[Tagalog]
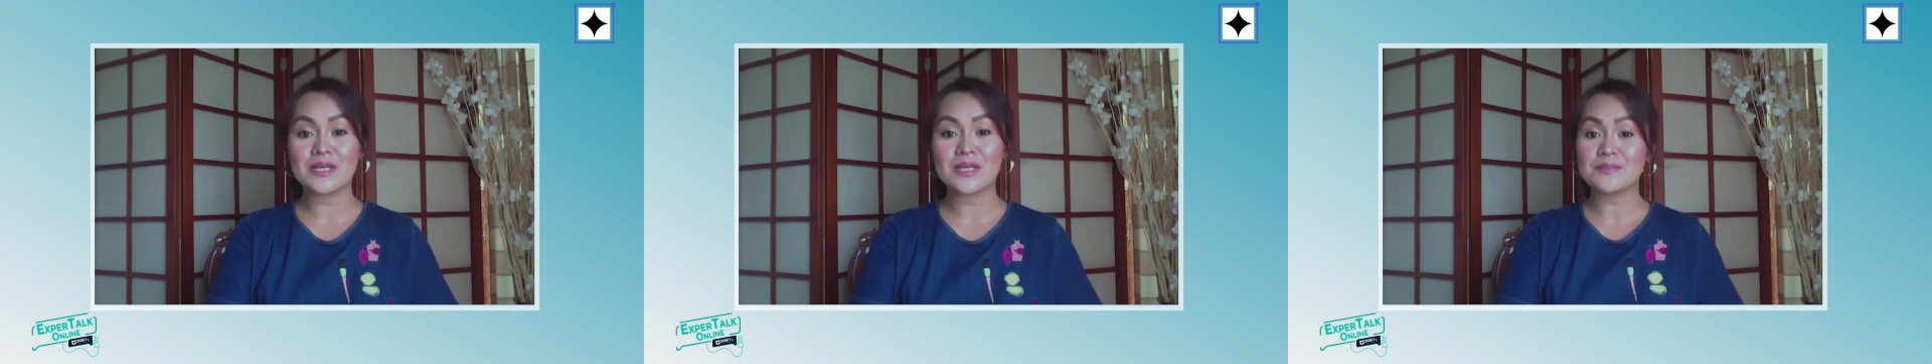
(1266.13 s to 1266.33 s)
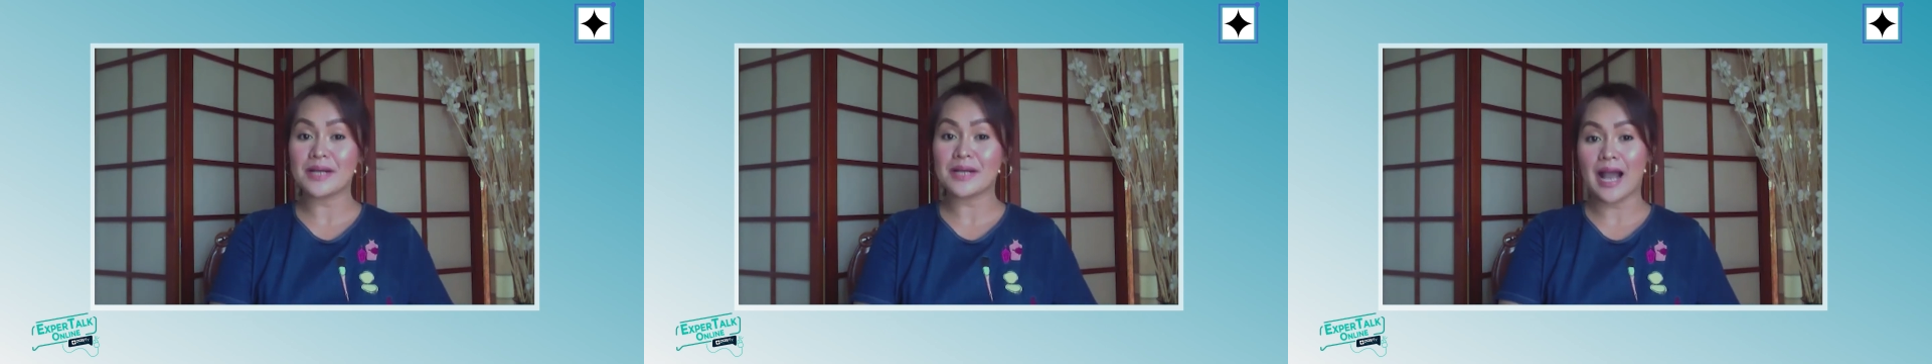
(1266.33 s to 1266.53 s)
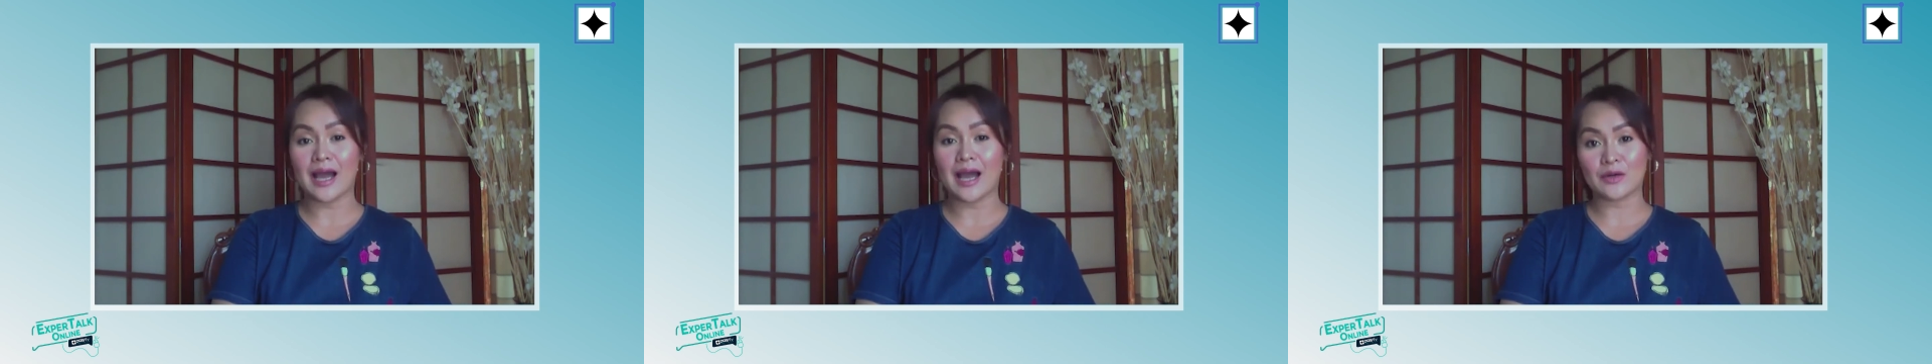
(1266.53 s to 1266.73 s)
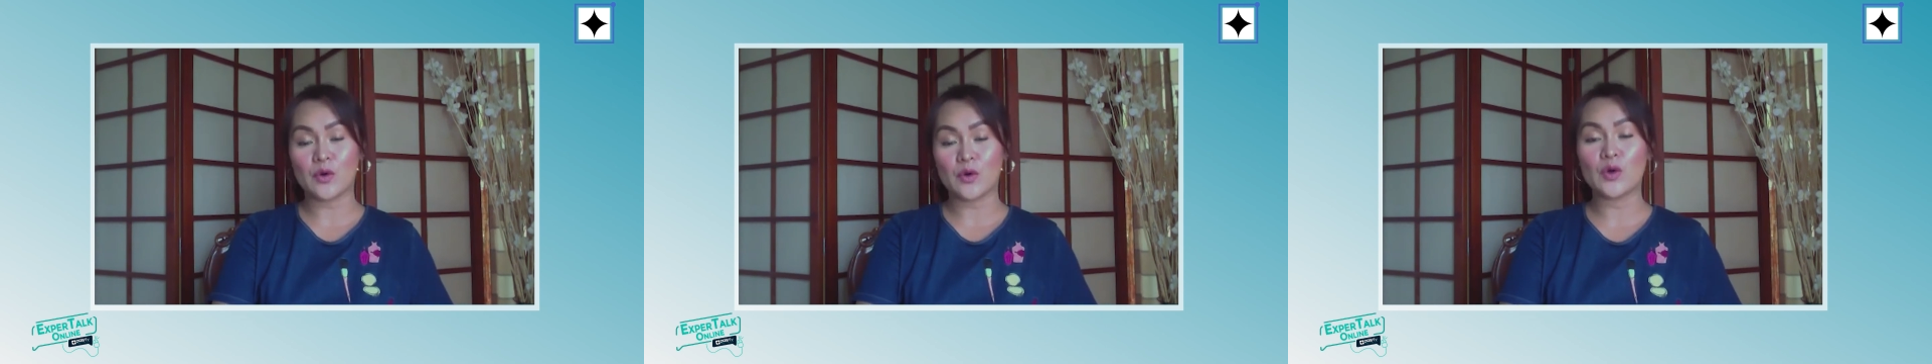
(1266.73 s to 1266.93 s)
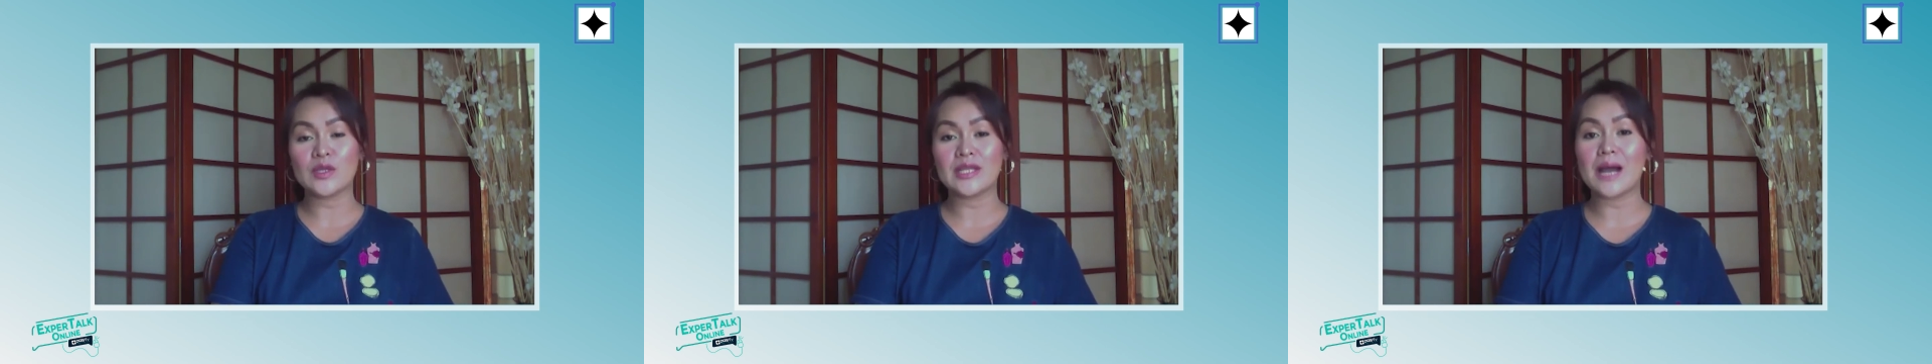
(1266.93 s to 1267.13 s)
mas
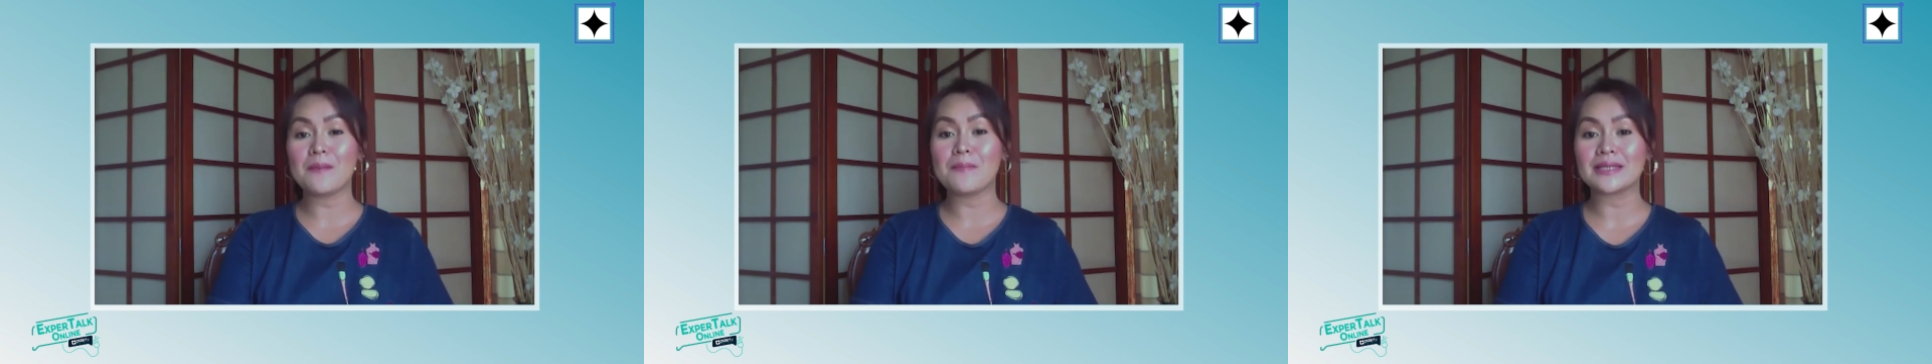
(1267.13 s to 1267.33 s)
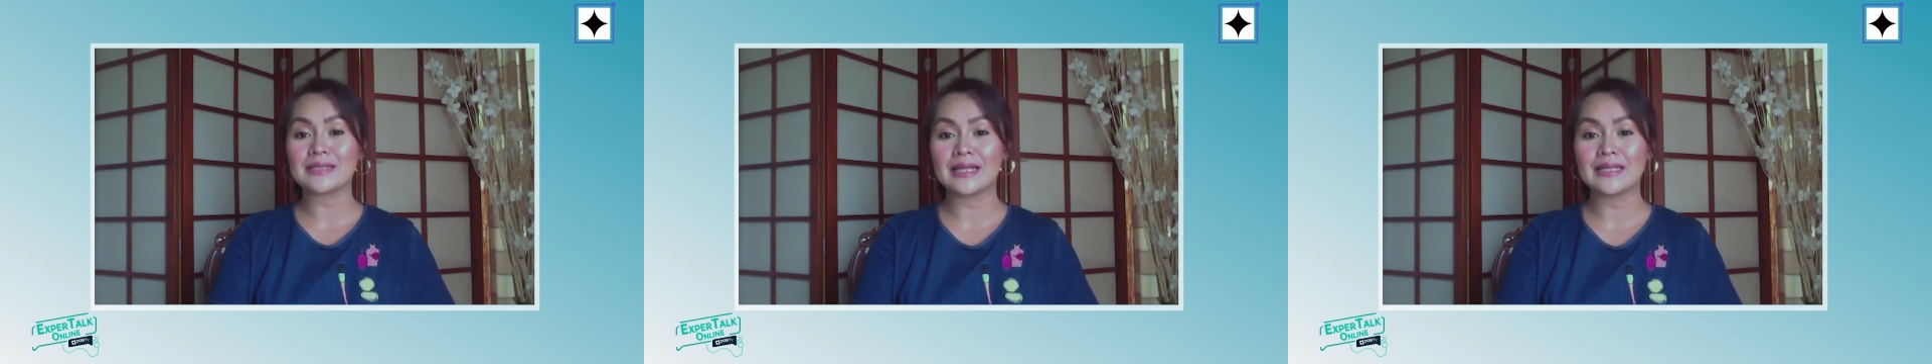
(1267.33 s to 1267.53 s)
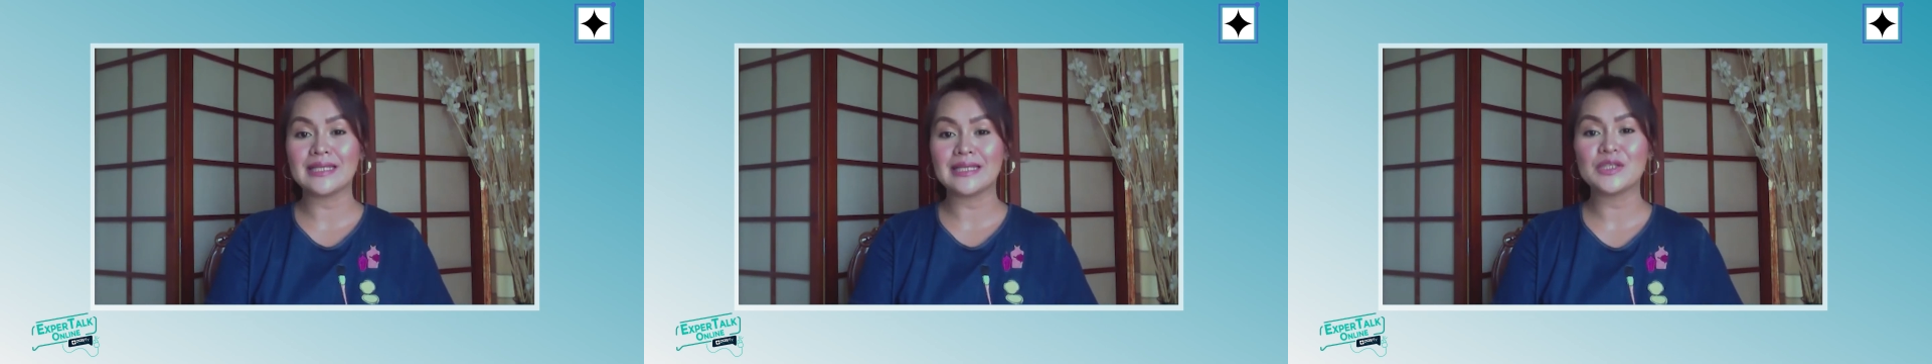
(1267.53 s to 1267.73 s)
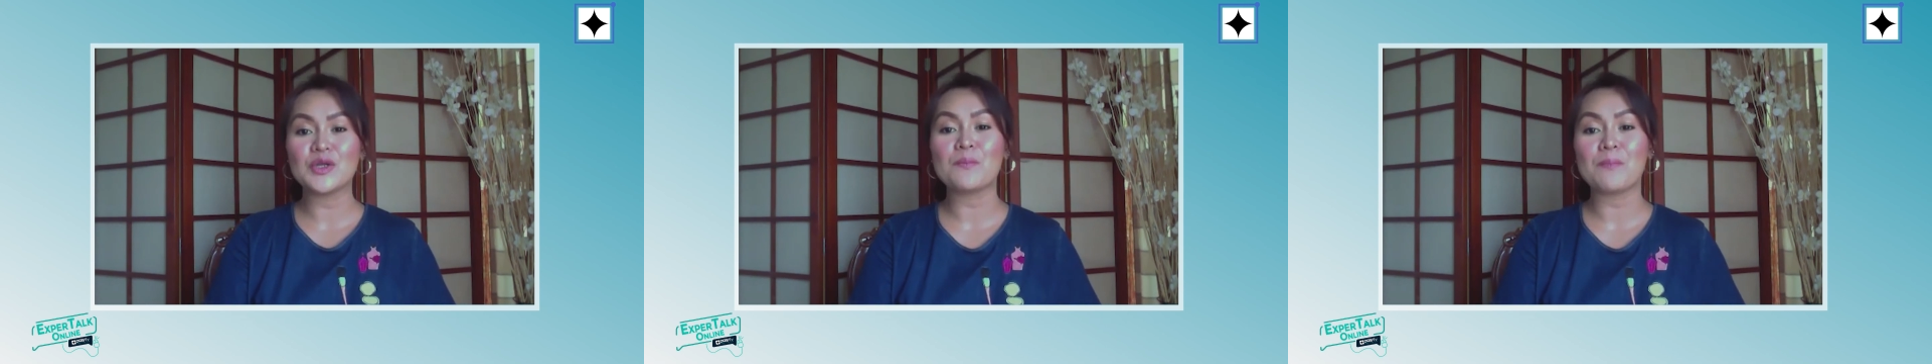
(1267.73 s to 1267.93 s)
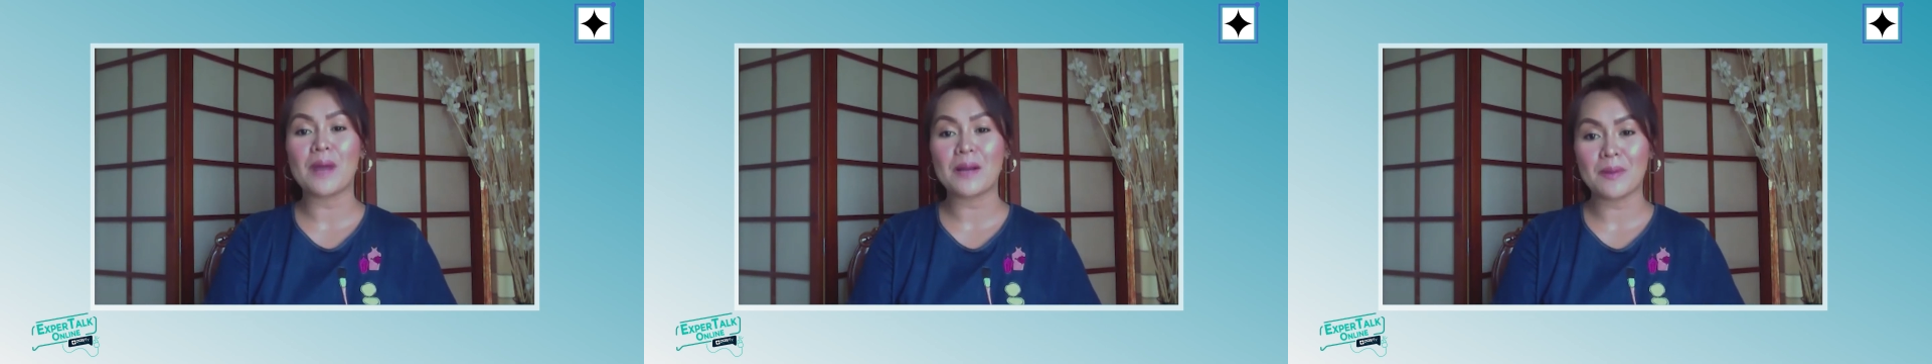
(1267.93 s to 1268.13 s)
magkakaroon ng
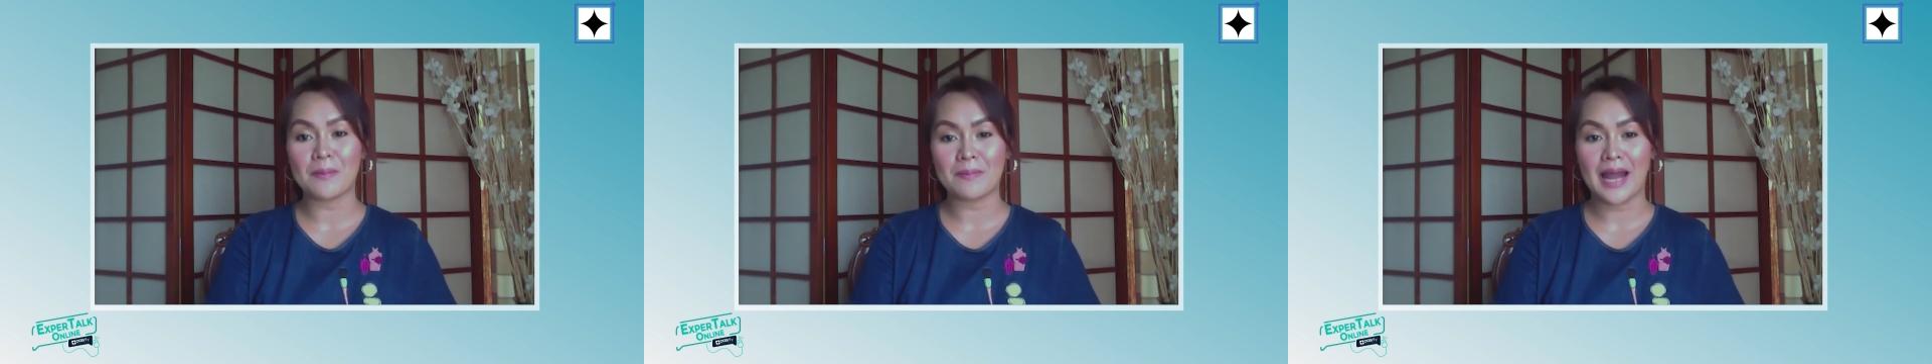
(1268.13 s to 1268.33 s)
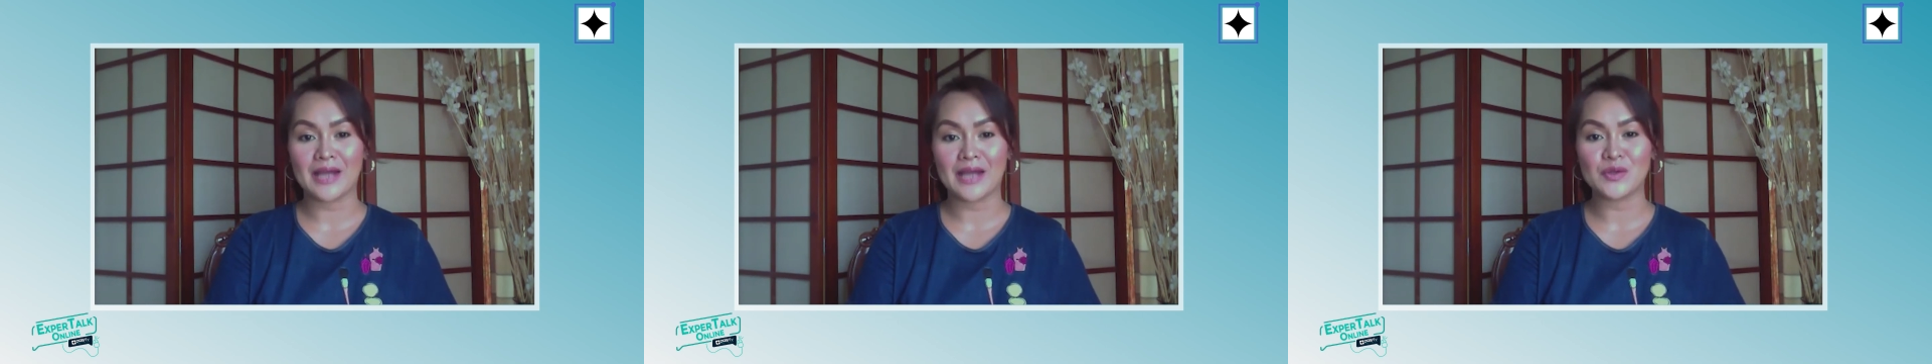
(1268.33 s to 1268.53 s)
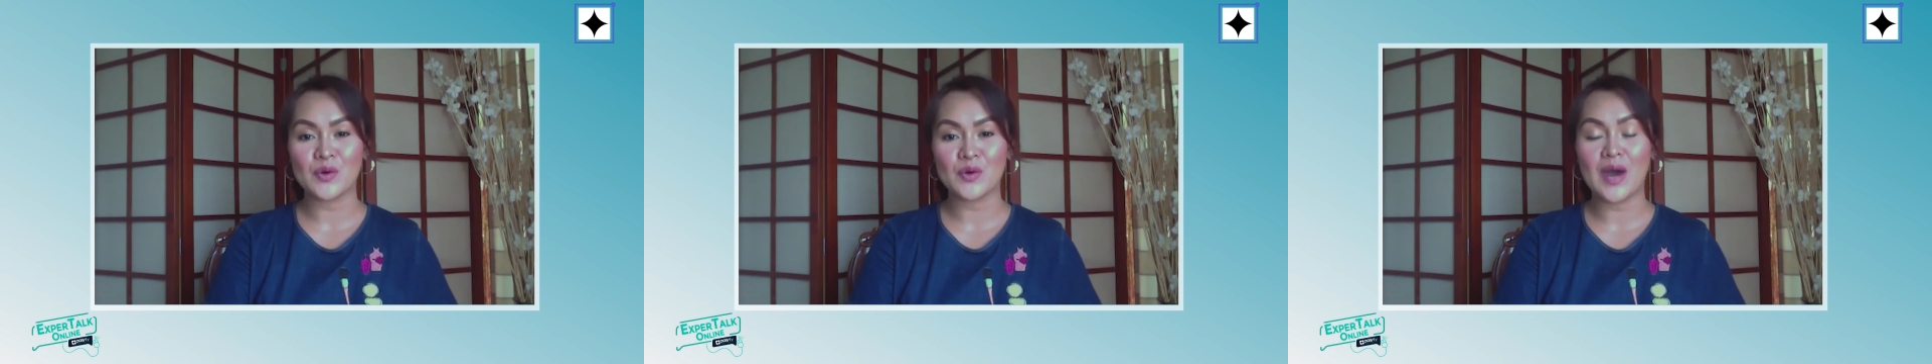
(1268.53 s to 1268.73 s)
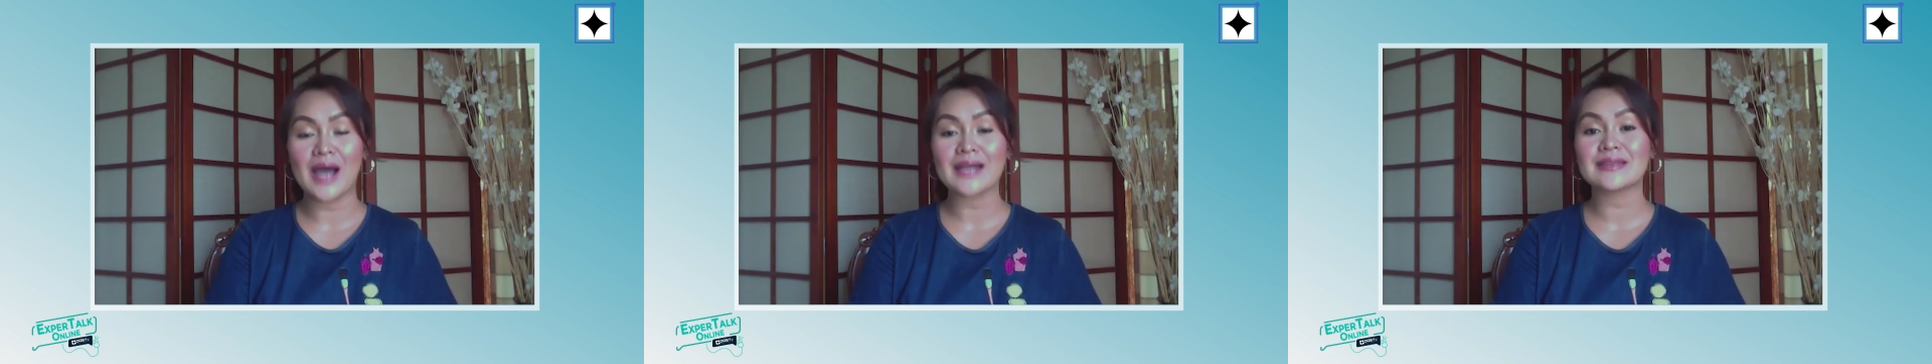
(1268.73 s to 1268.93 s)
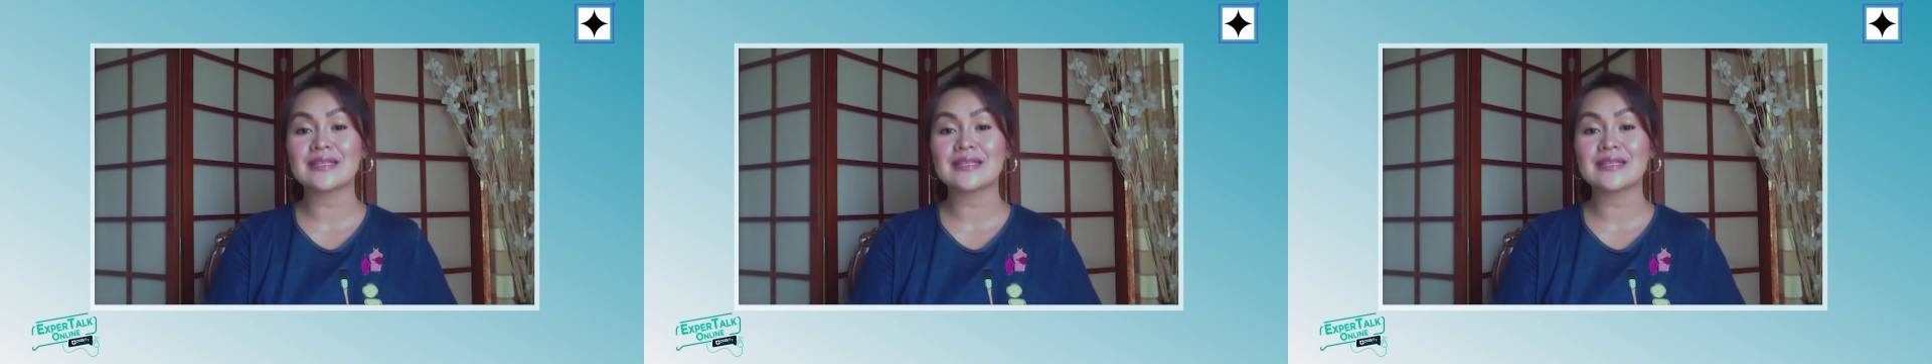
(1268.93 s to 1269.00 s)
matalinong pagpaplano at